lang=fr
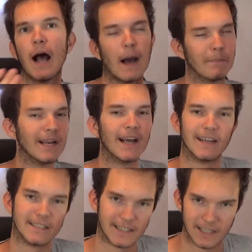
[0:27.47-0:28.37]
après la
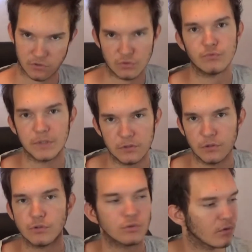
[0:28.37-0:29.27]
réinstallation de
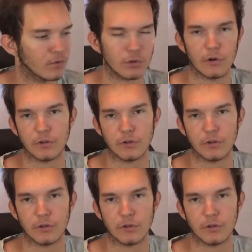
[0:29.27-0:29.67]
Windows sur votre